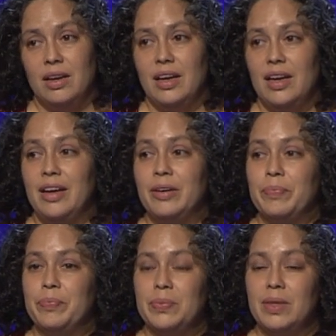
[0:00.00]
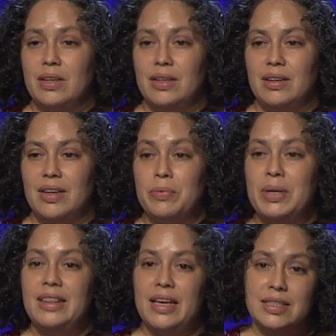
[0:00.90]
Em, la
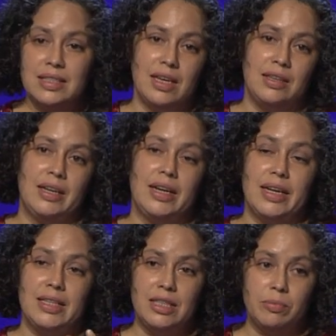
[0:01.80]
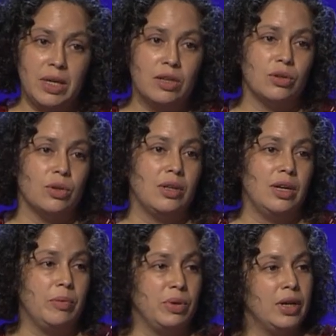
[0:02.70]
evidencia del crecimiento de
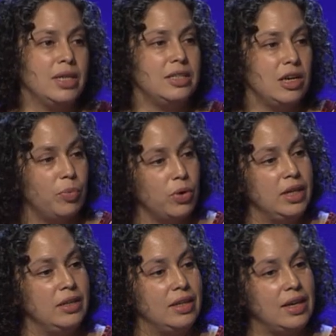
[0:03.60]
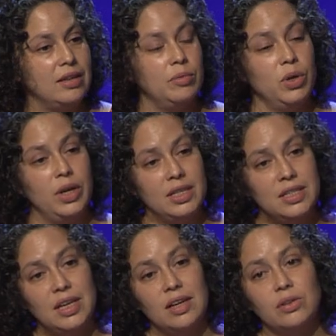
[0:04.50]
la violencia política, de
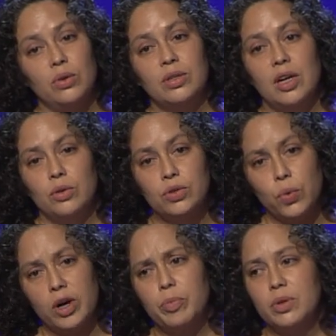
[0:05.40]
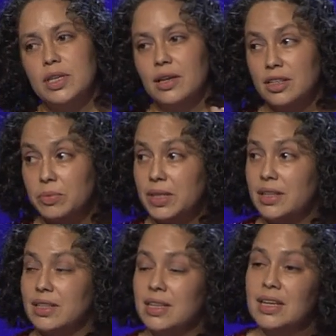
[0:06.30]
violencia contra los cuerpos y las
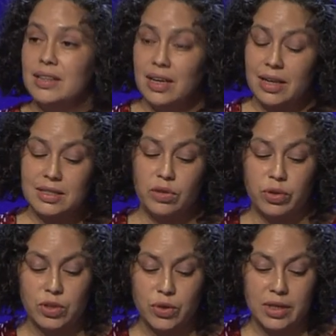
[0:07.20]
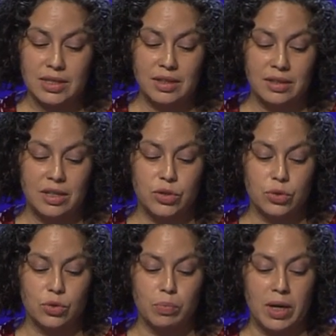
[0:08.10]
vidas de las defensoras de
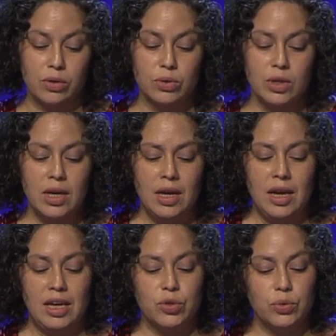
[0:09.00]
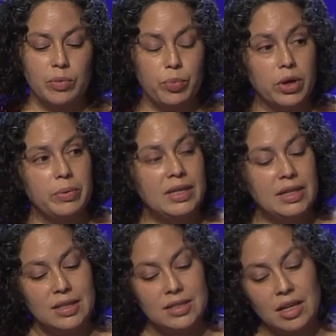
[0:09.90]
derechos humanos, es una prueba de
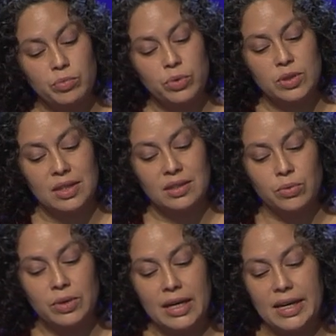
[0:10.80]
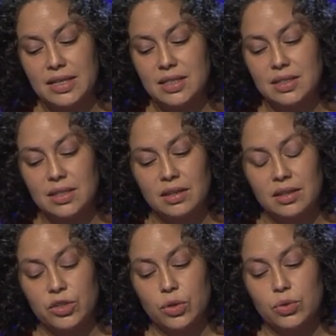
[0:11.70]
que estamos ante una crisis de
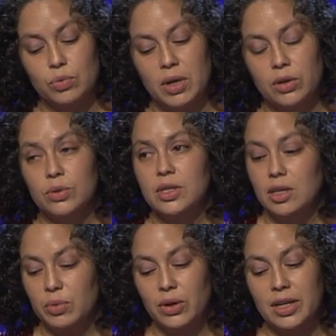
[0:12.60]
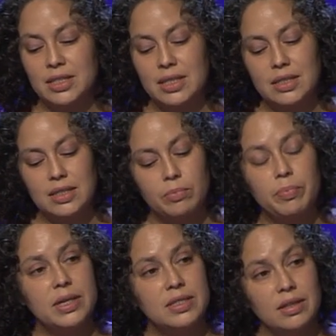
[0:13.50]
derechos humanos y violencia sin
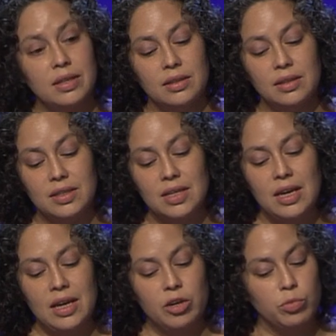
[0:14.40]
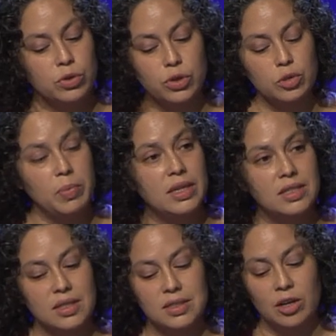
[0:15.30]
precedentes en muchos
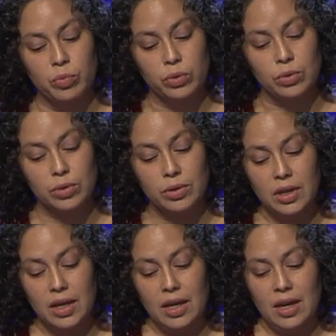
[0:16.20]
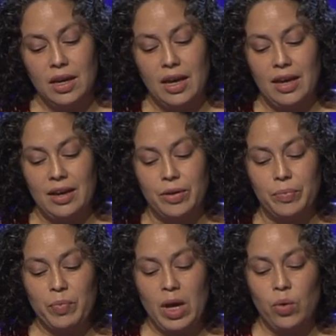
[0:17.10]
países del mundo. Eh,
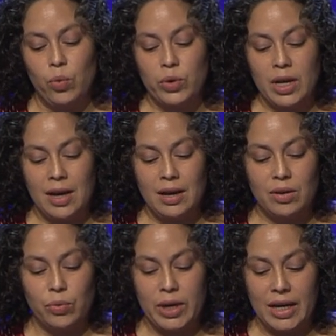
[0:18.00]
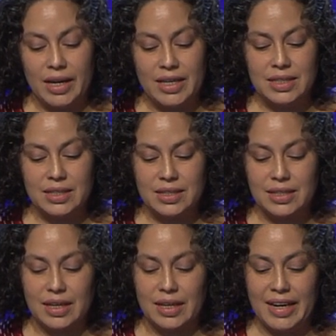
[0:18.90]
una crisis
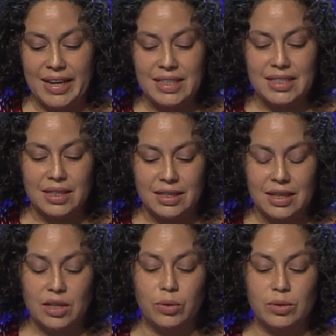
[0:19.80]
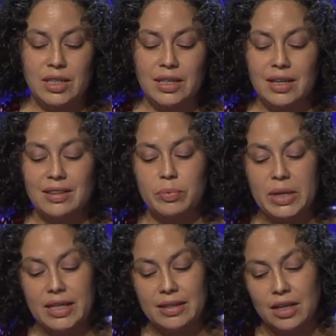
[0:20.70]
que crece día con día,
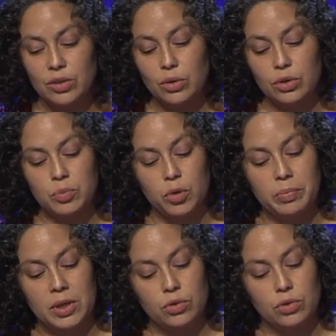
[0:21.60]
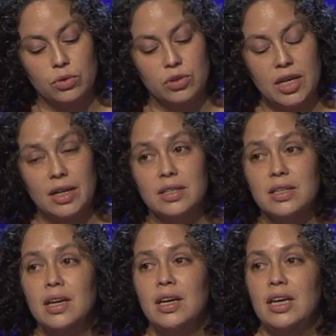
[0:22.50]
debilitando los movimientos sociales
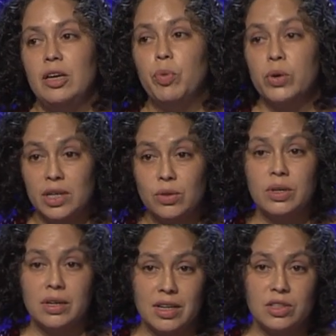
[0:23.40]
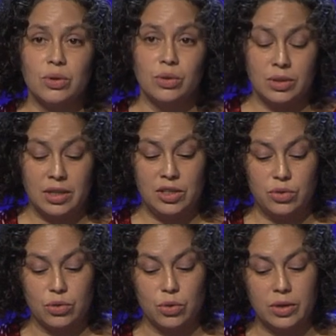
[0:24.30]
y poniendo en riesgo los
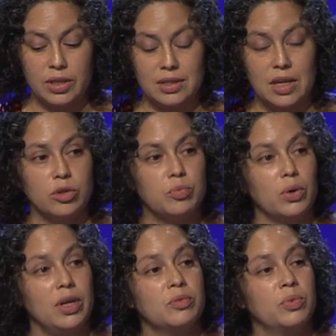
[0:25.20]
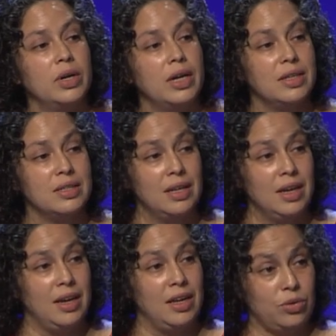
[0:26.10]
derechos conquistados por las mujeres
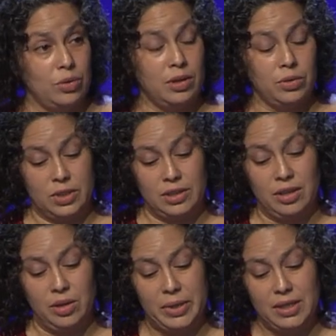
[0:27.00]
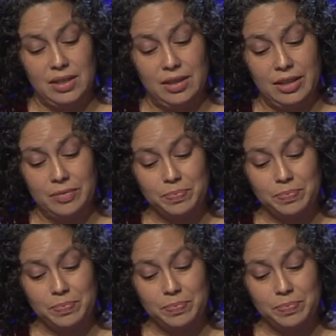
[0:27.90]
en toda nuestra diversidad.